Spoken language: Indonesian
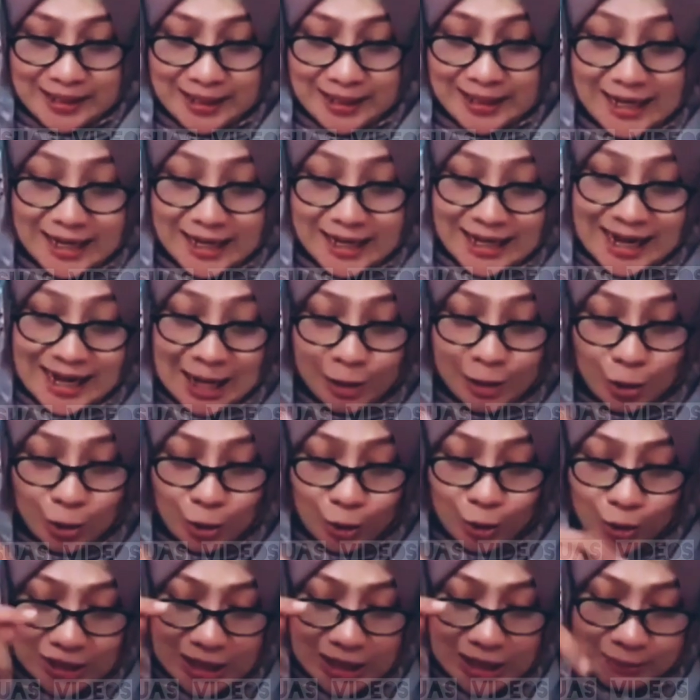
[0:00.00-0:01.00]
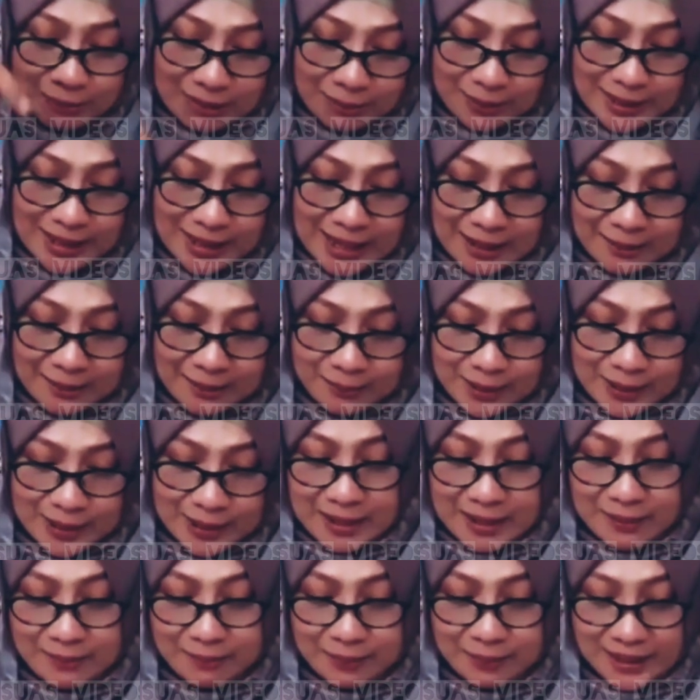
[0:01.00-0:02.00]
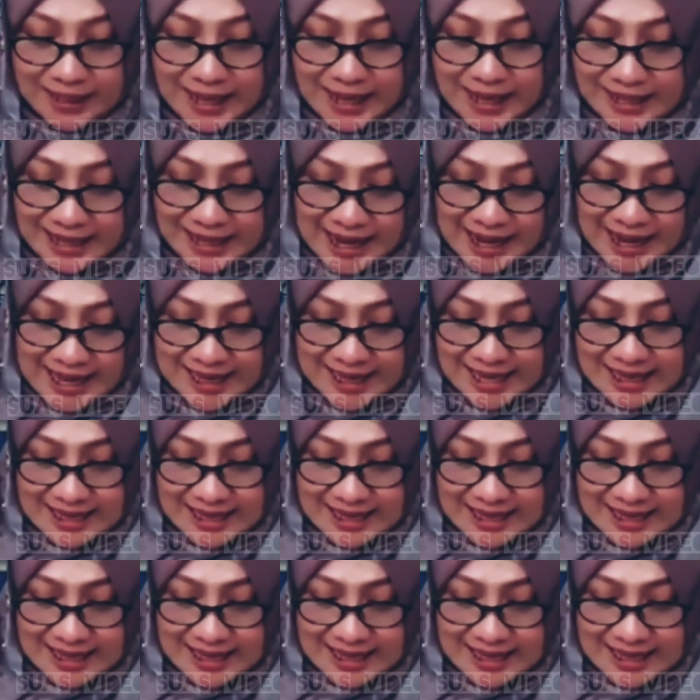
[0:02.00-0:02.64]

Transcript: ini ini lanjut dulu sama yang yang pertanyaan